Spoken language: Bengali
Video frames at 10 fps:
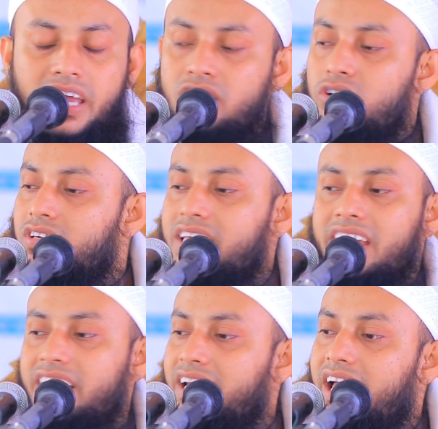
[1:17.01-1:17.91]
এই লোকটাকে
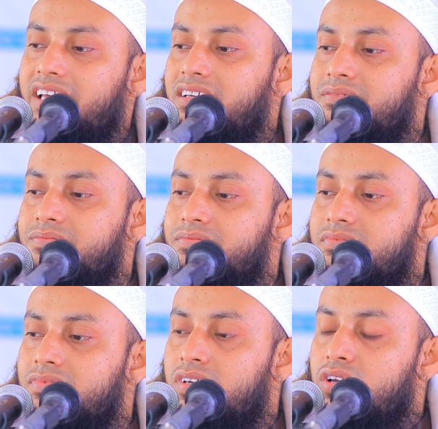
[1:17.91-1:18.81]
এখানে নাই
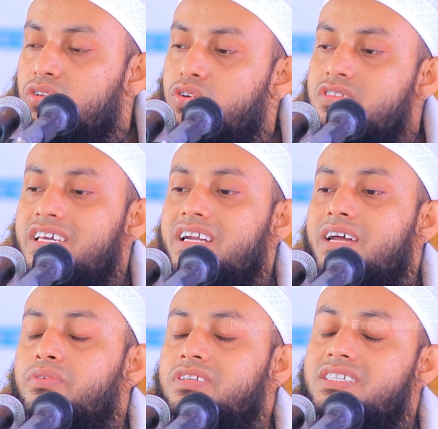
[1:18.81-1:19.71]
তখন ছেলেটা
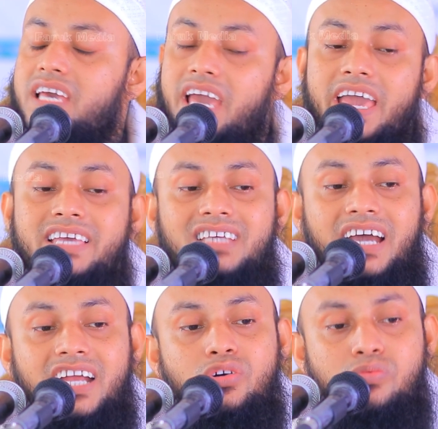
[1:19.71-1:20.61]
বলতেছে হ্যাঁ এই
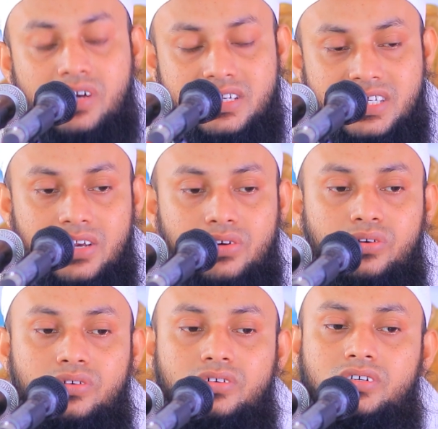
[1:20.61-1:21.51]
জায়গাটা অমুকের ছিল
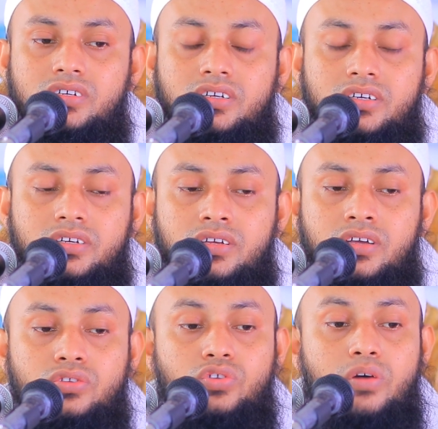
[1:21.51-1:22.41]

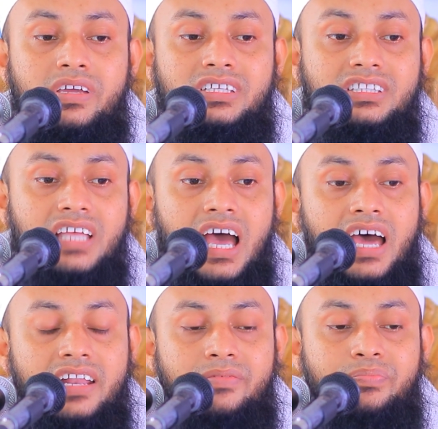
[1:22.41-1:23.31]
তবে
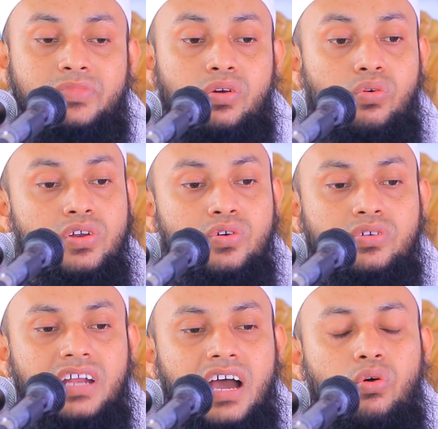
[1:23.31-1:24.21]
তার ওই
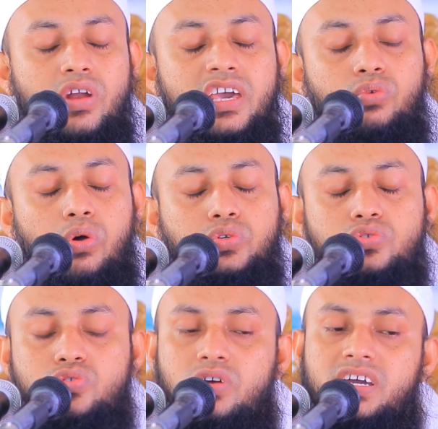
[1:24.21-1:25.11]
লোকটা অনেক
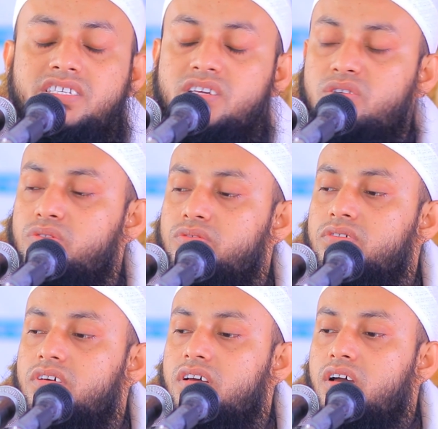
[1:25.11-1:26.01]
অসুস্থ হয়ে গেছিল
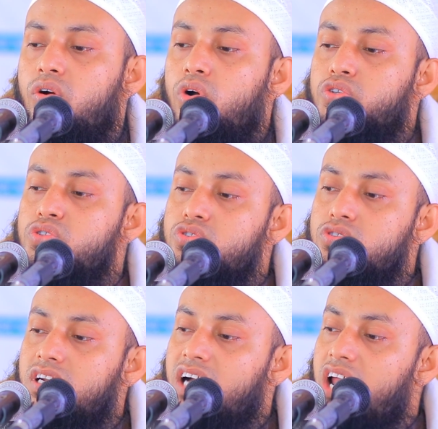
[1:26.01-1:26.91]

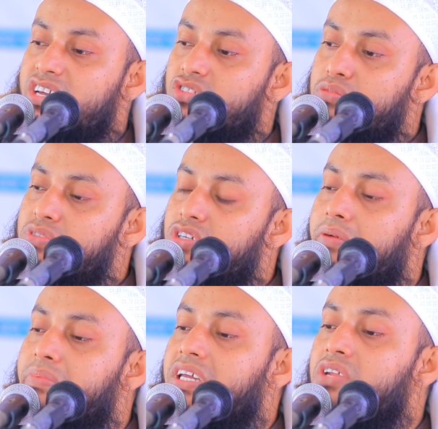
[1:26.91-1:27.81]
অসুস্থতার কারণে জমি
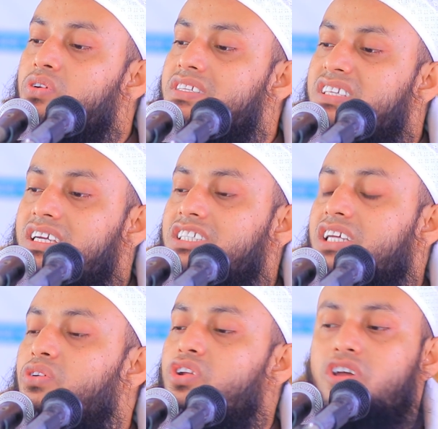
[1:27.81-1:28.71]
জমা বিক্রি করে
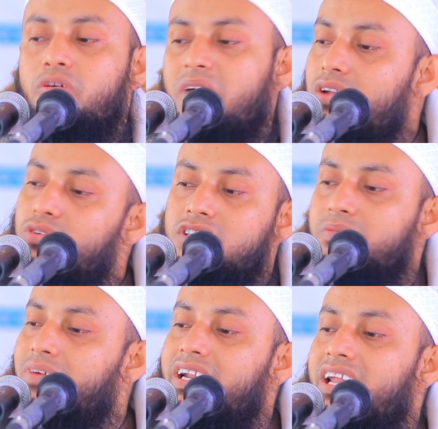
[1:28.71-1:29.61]
চিকিৎসা করে তখন ভালো করতে
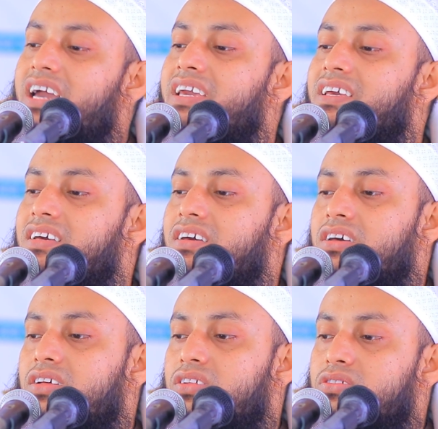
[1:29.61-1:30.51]
পারে নাই
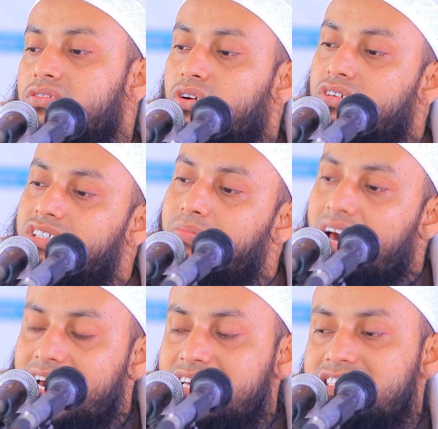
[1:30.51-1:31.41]
তখন সে
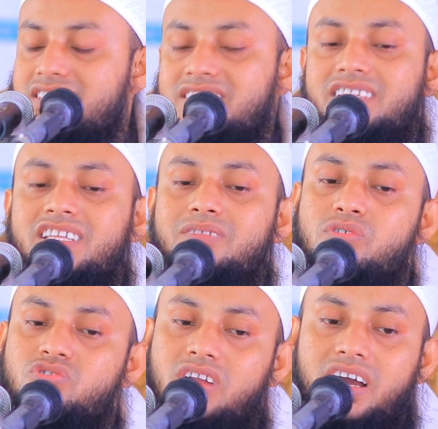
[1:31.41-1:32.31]
মারা গেছে আজ থেকে তিন
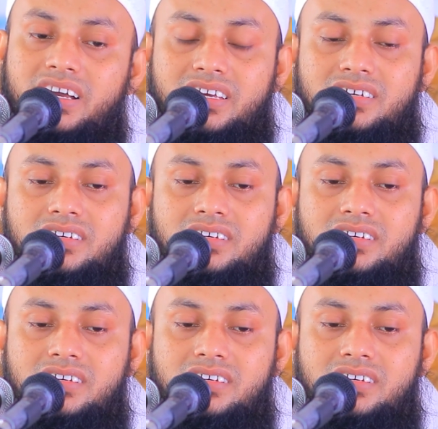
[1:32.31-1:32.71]
বছর আগে